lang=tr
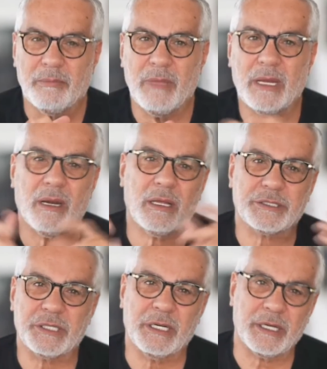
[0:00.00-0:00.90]
Meral
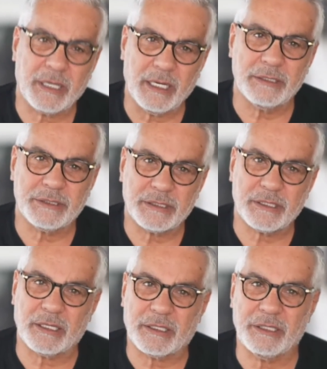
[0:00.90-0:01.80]
Akşener'e gelince
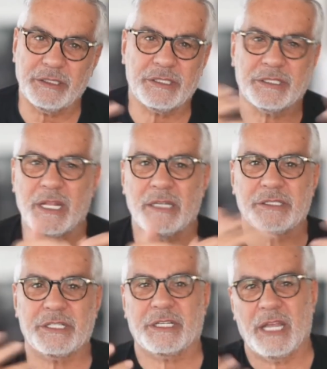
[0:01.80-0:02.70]
zaten içten
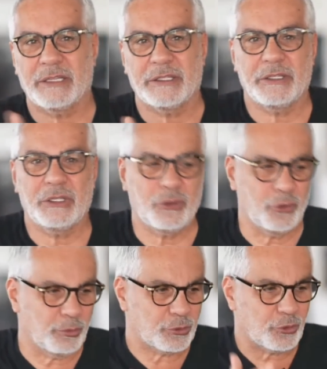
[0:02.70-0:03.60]
içe kendini
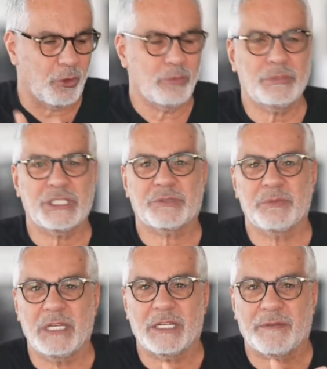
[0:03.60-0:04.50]
yiyormuş. 15
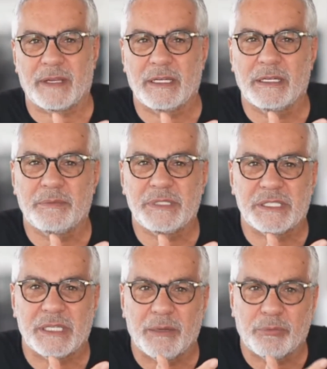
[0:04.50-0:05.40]
milletvekilini biz
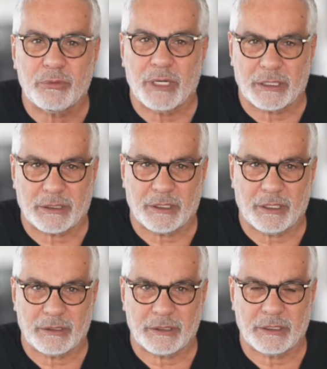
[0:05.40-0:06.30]
niye bunlardan
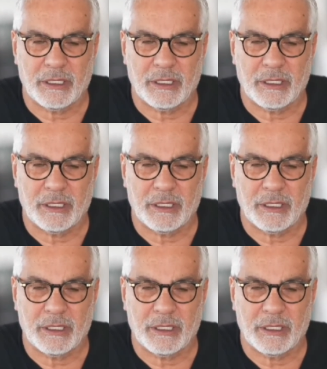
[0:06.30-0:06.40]
aldık?